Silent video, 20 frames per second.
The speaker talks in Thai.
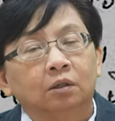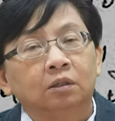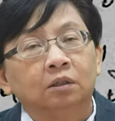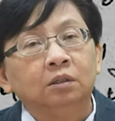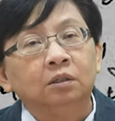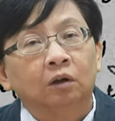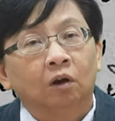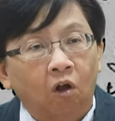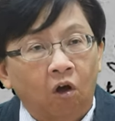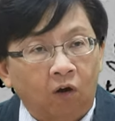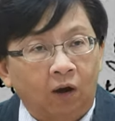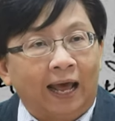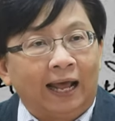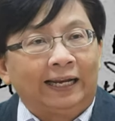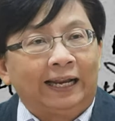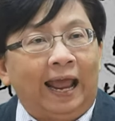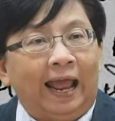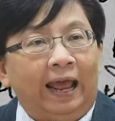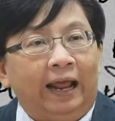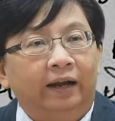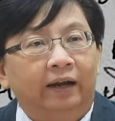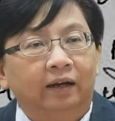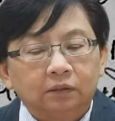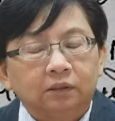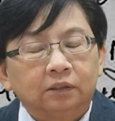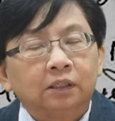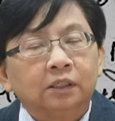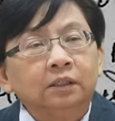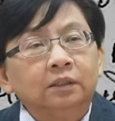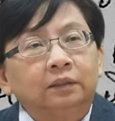ขึ้นครองราชย์แทน
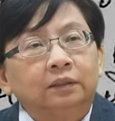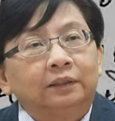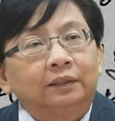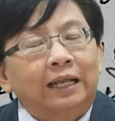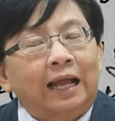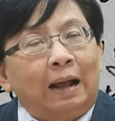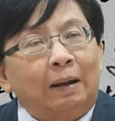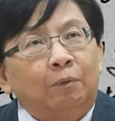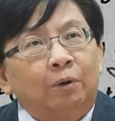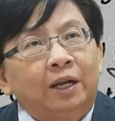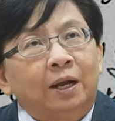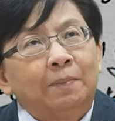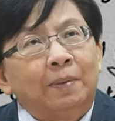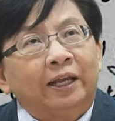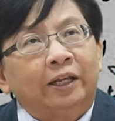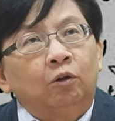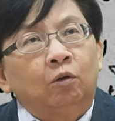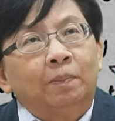ซึ่งถามว่าทำไม